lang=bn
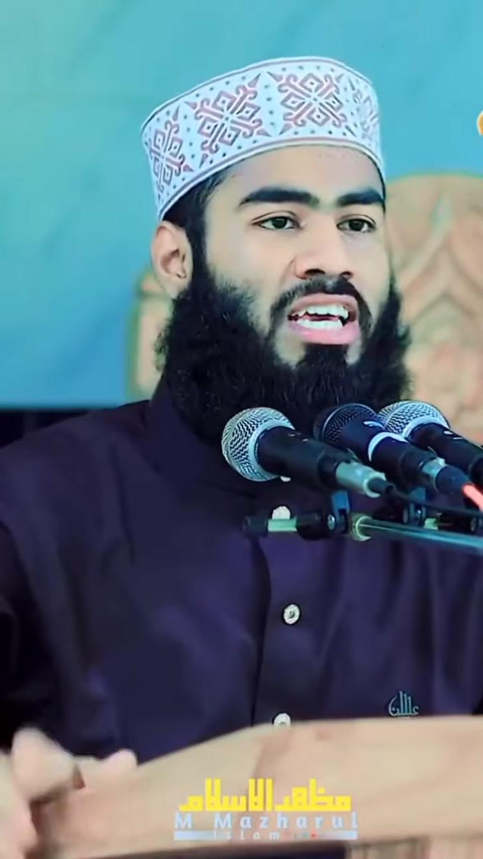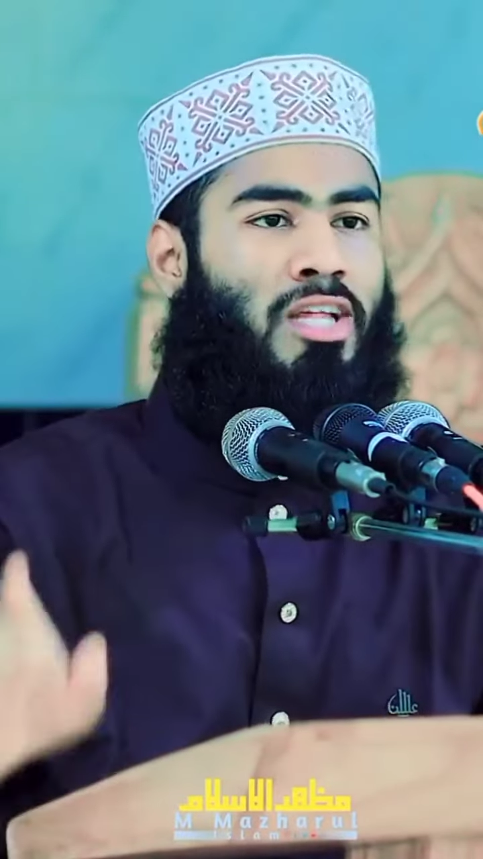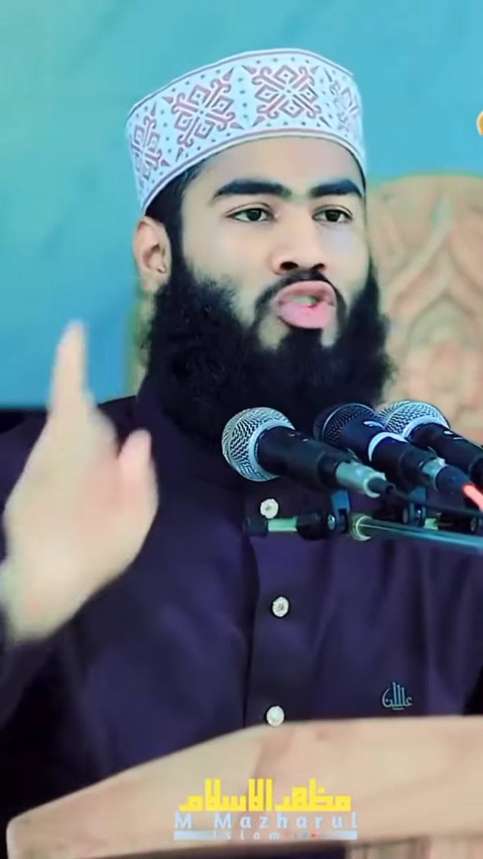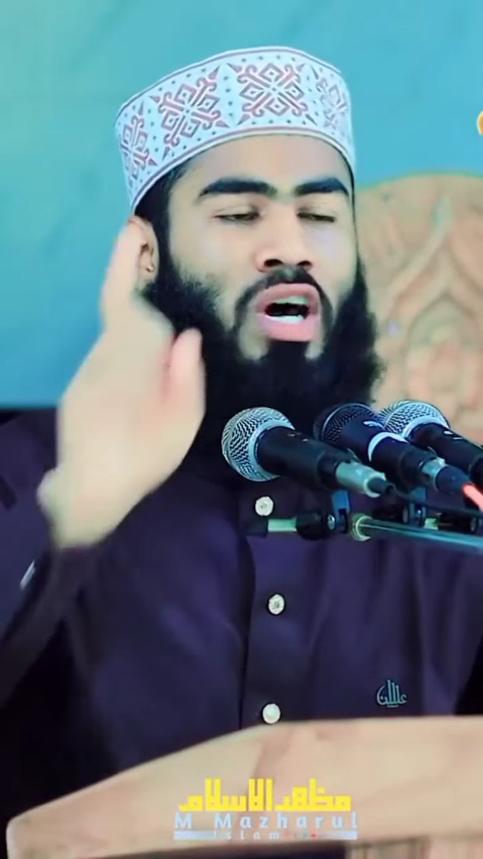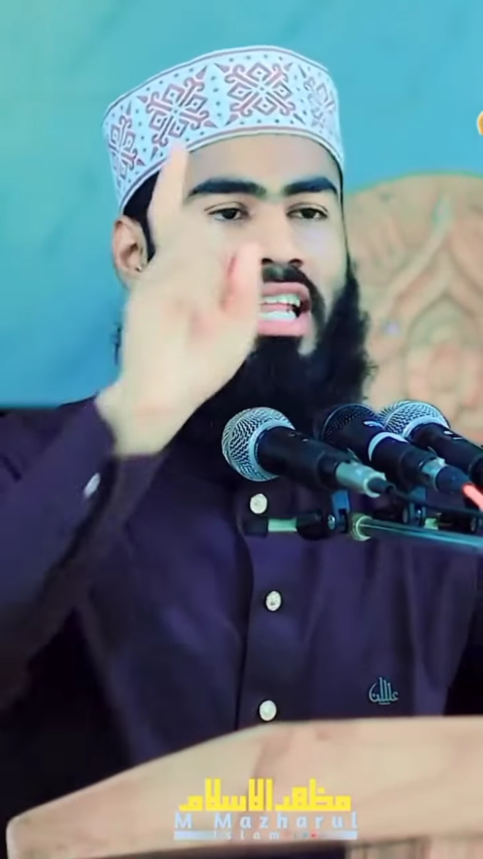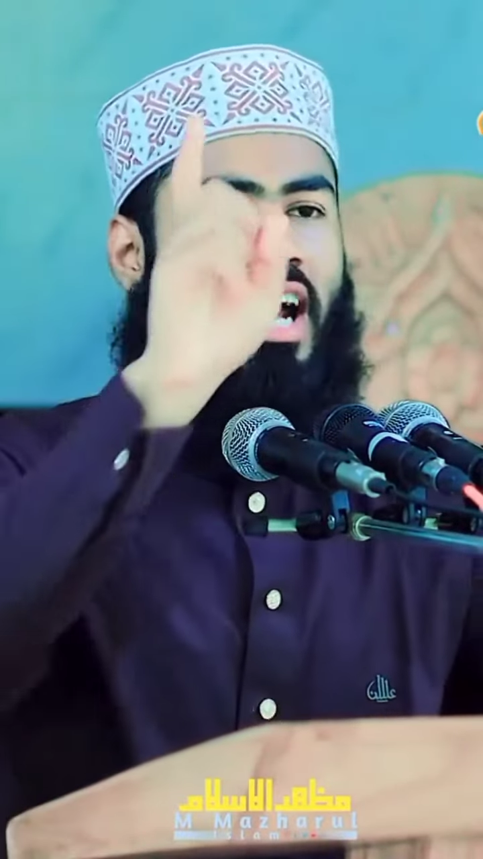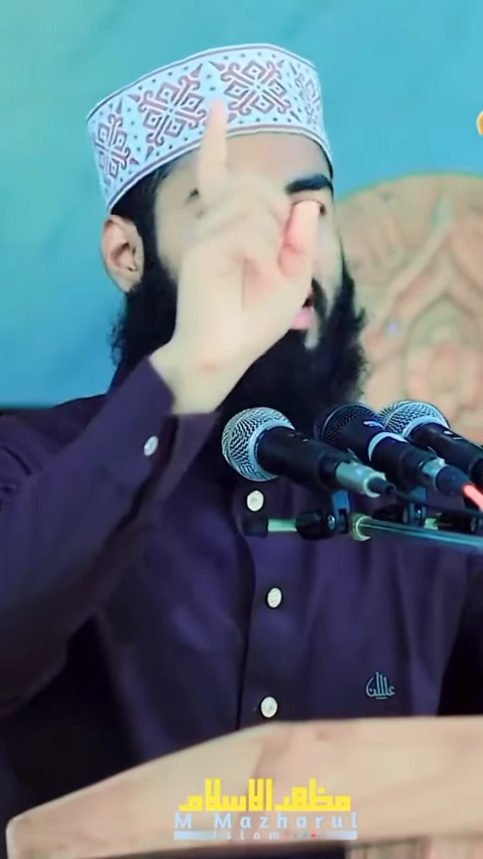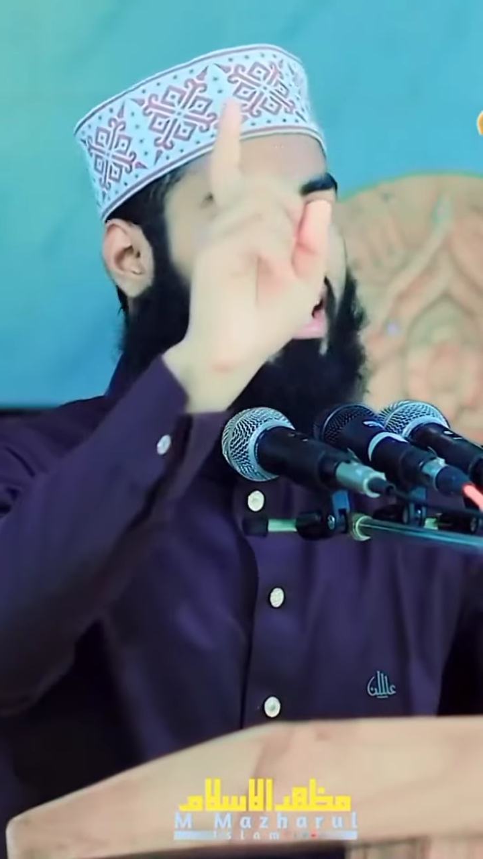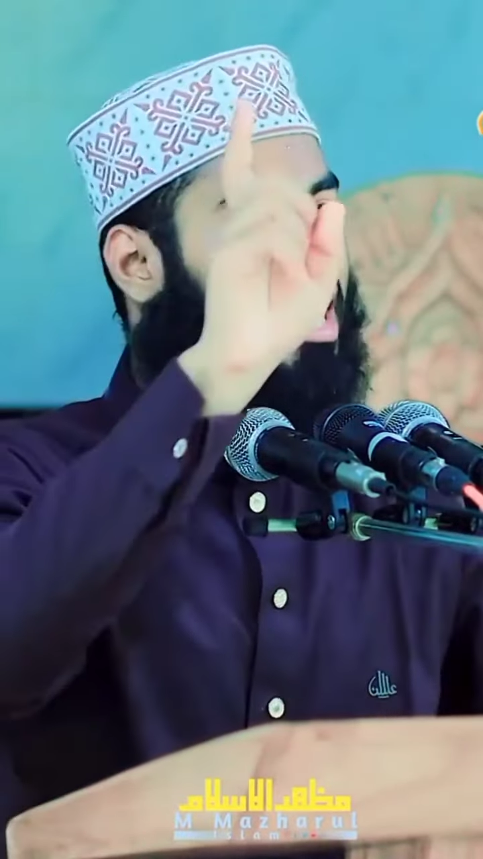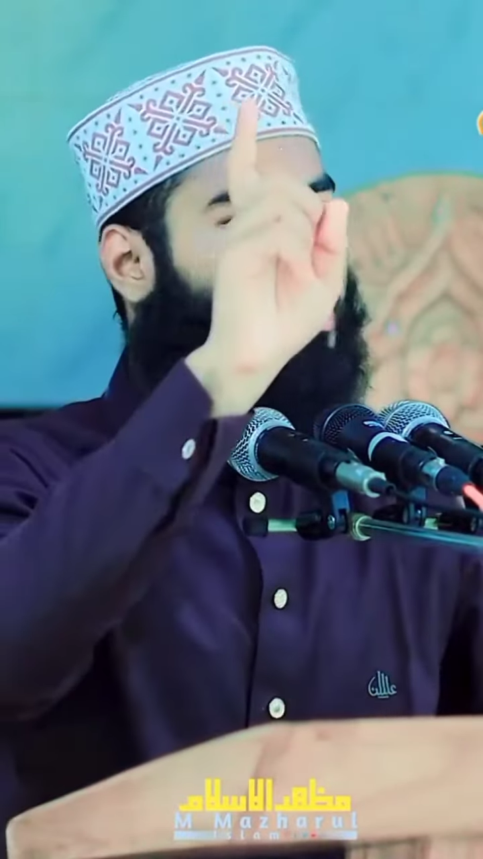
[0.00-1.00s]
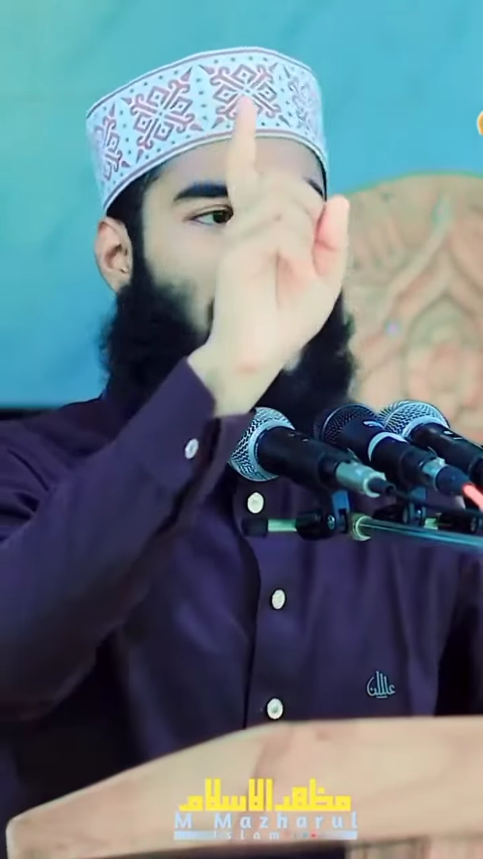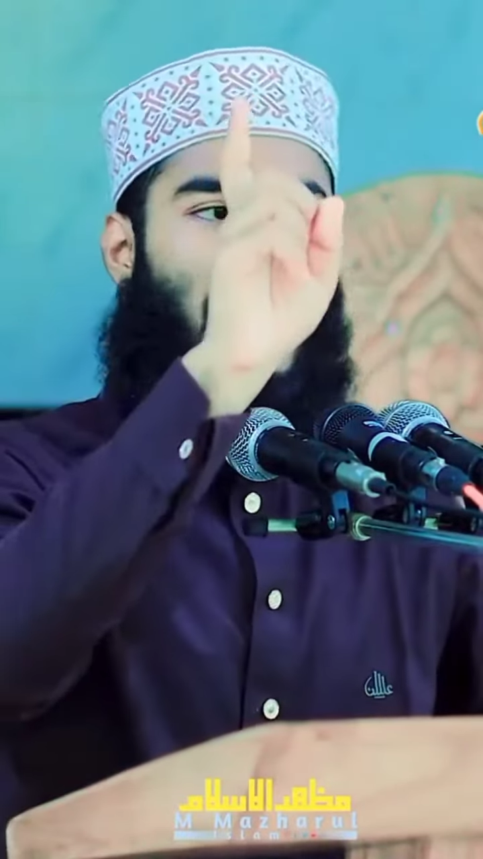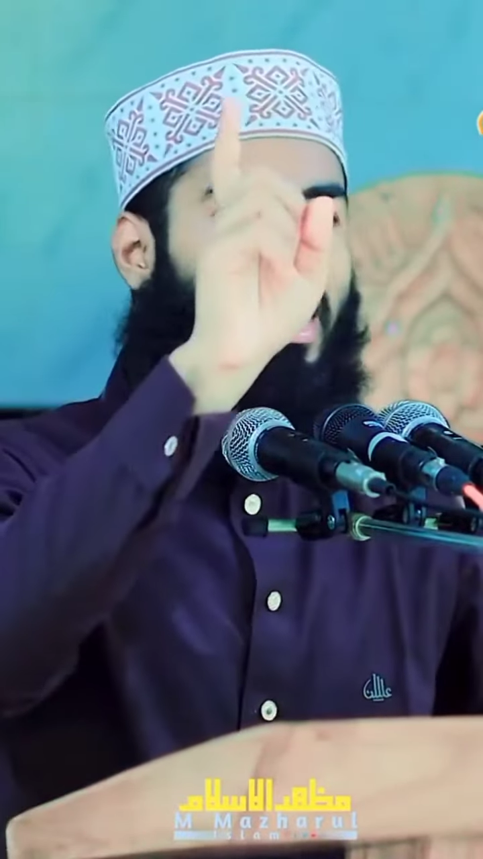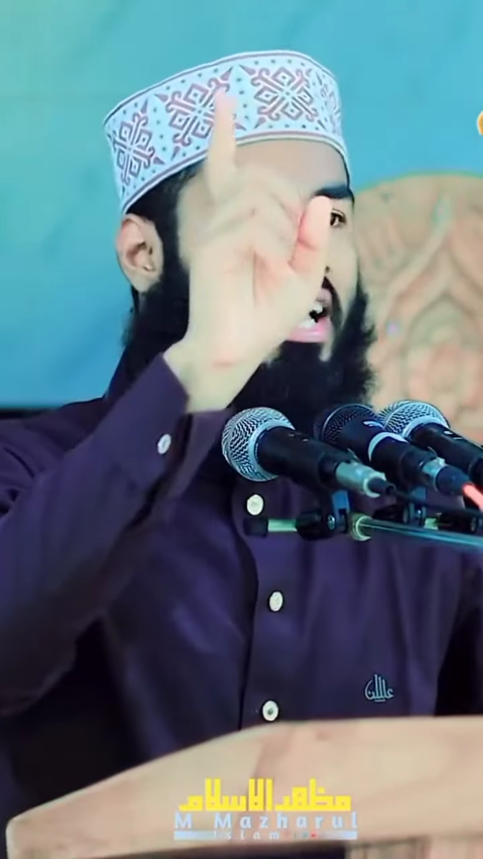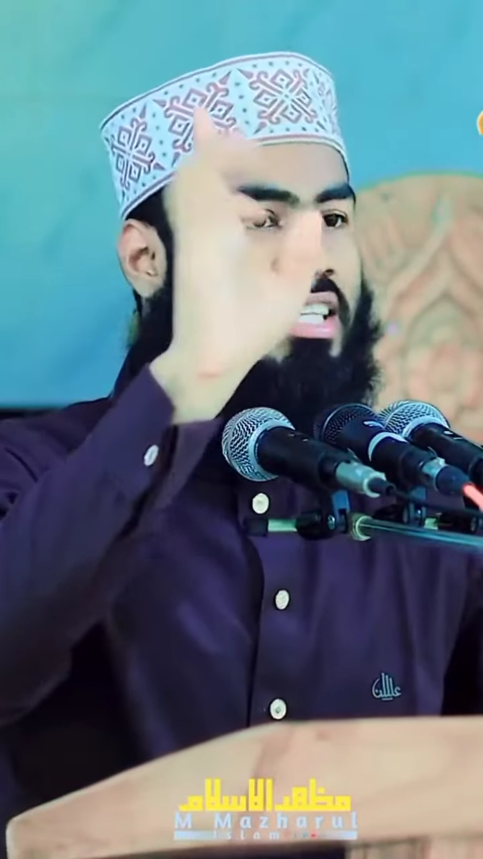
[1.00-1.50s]
কিন্তু আল্লাহ তালা
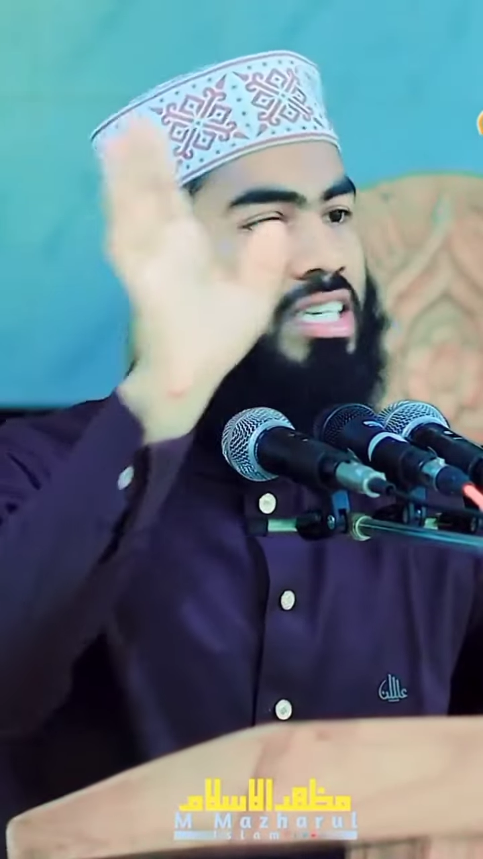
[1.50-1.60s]
চায়